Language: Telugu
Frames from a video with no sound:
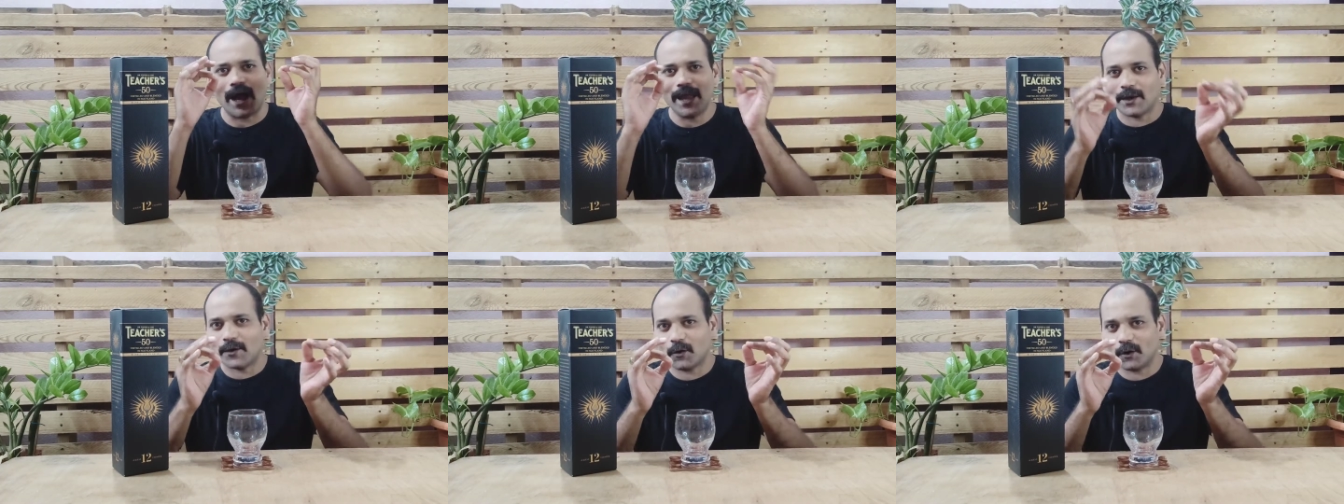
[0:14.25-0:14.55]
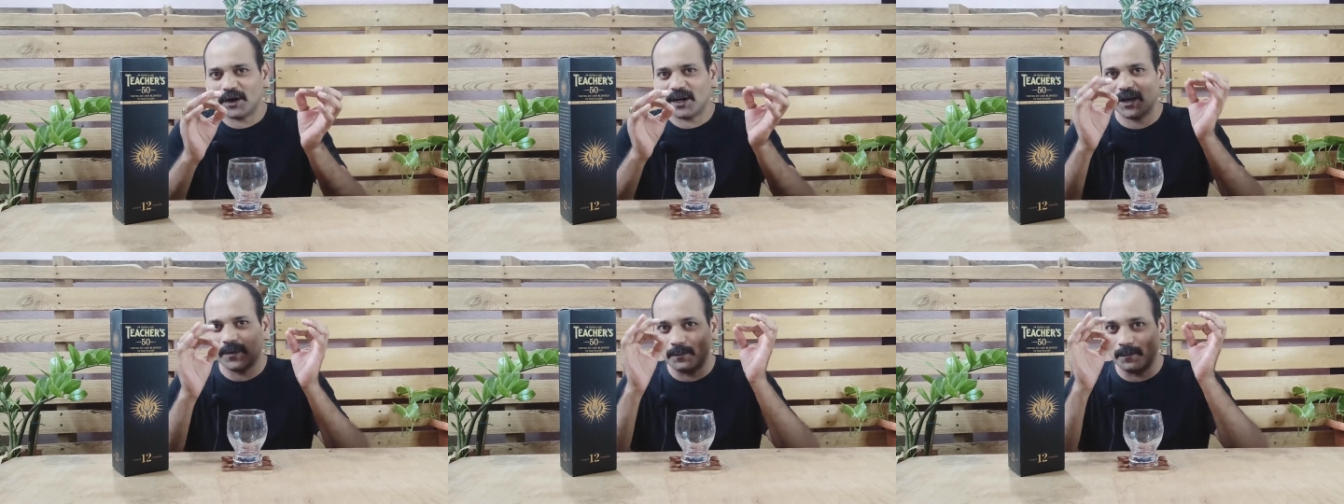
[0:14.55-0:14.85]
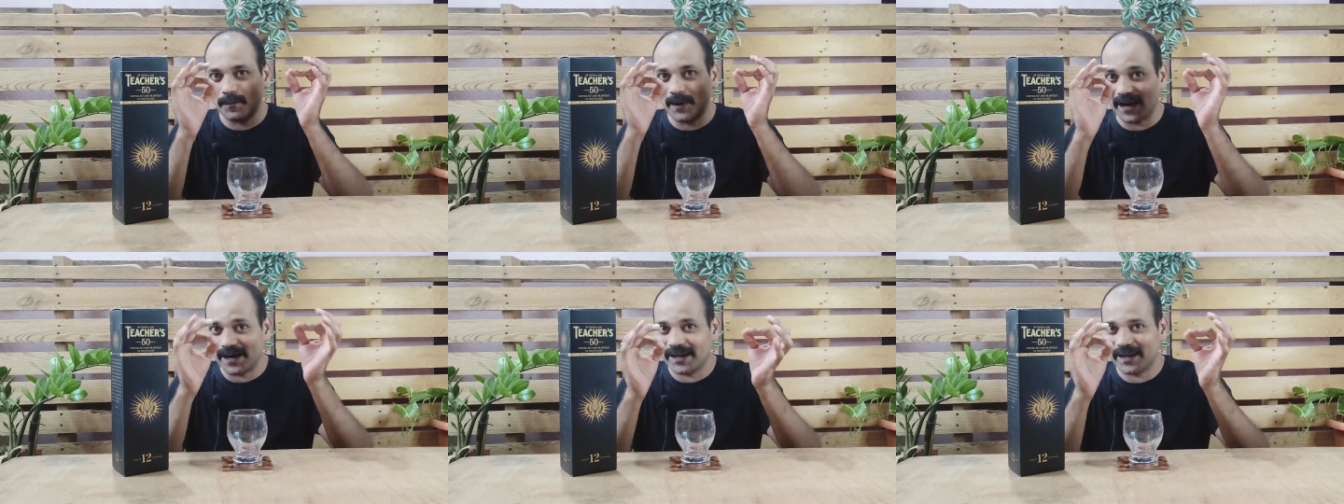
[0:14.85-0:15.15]
ఐకానిక్
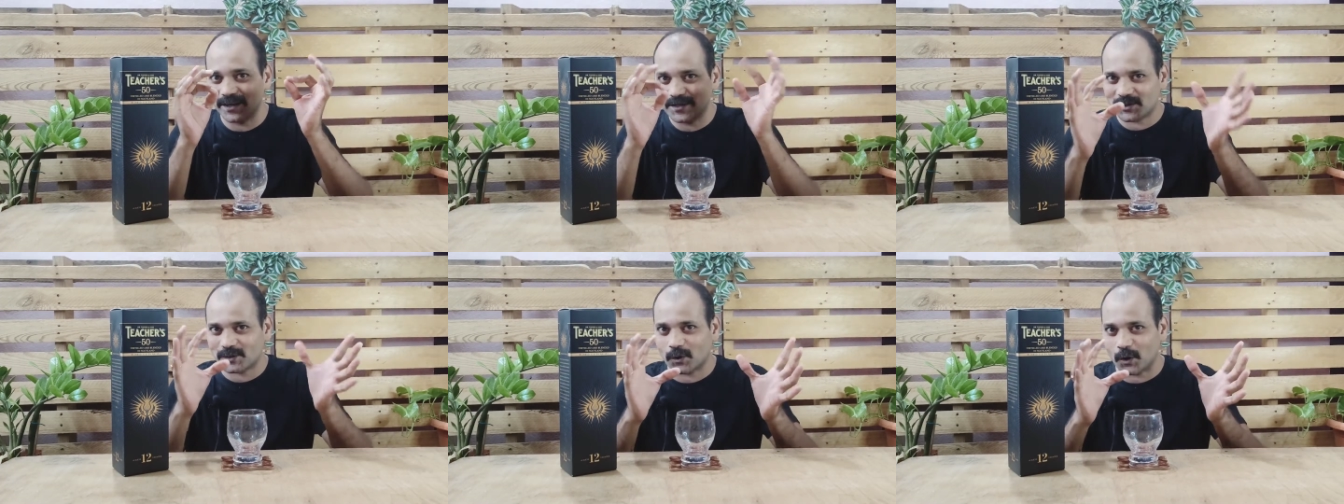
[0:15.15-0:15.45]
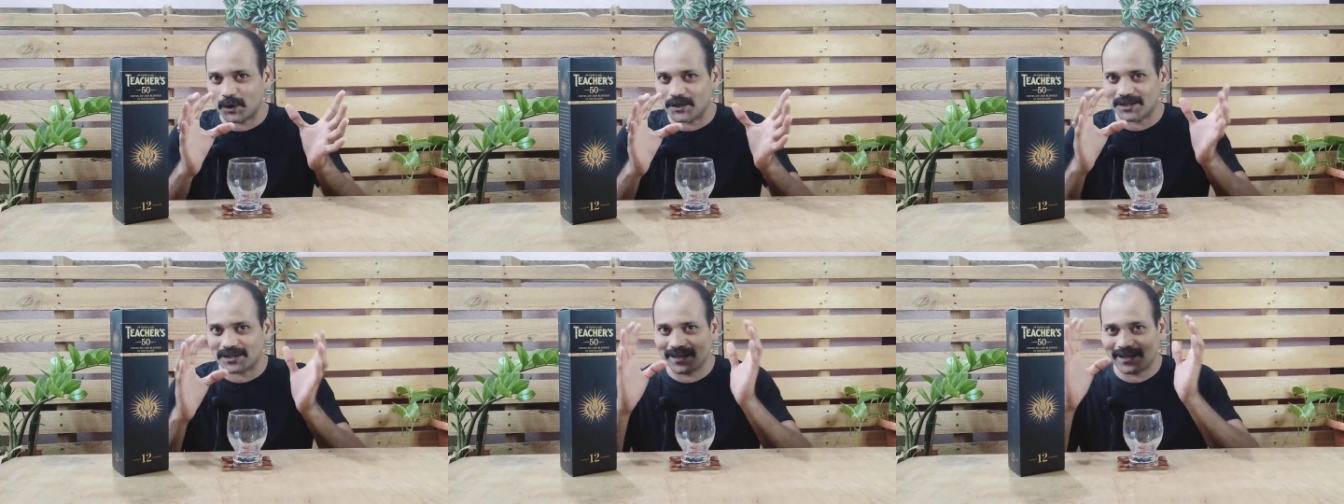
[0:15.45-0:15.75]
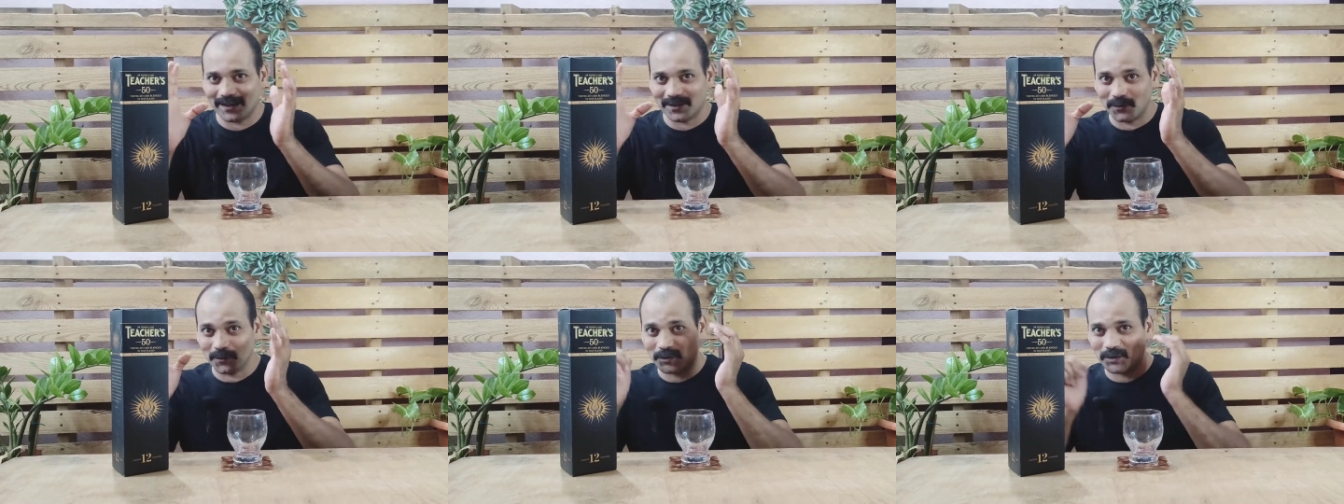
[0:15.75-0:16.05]
బ్లెండెడ్ స్కాచ్గా
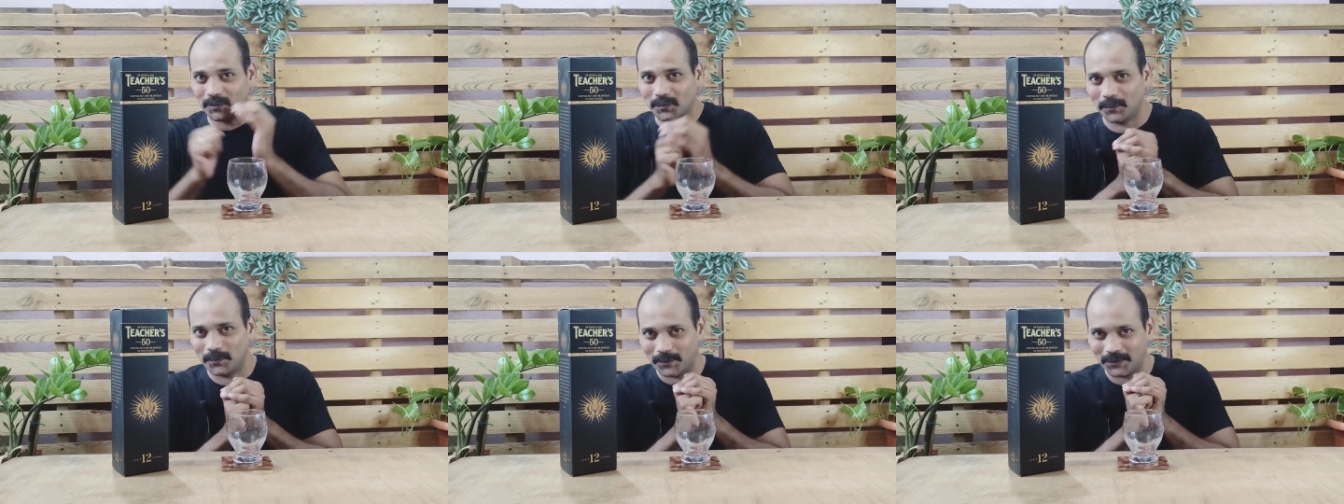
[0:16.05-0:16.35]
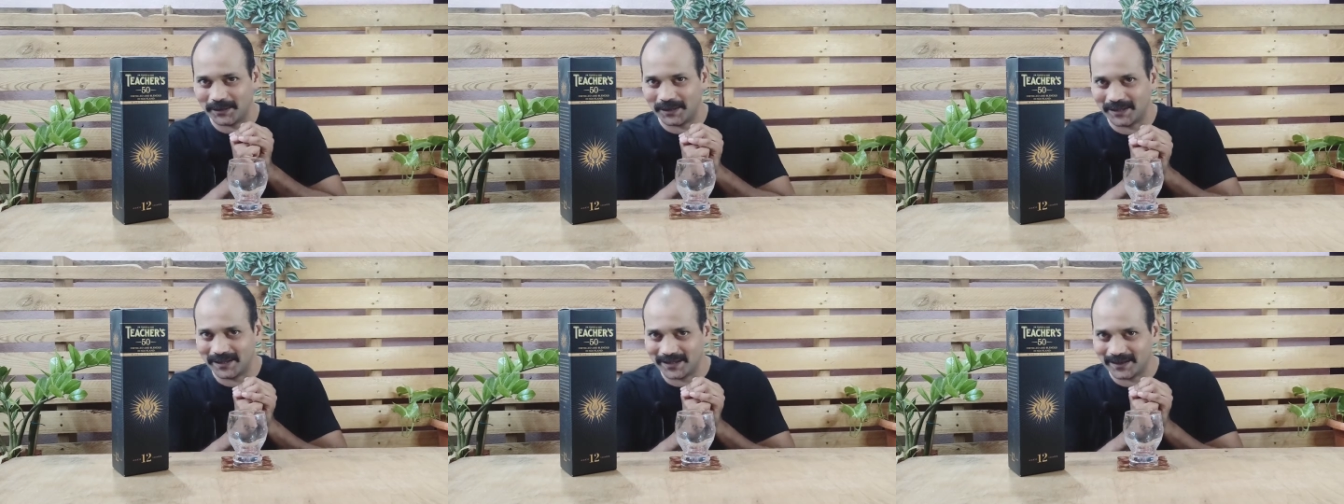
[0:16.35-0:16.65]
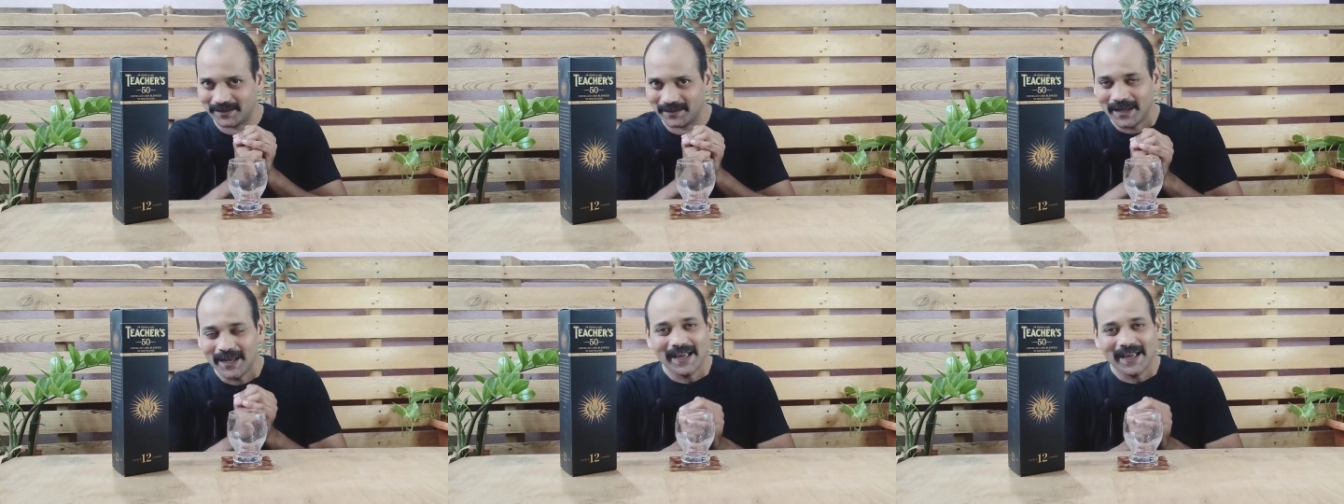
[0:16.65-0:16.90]
ఇది గుర్తింపు పొందింది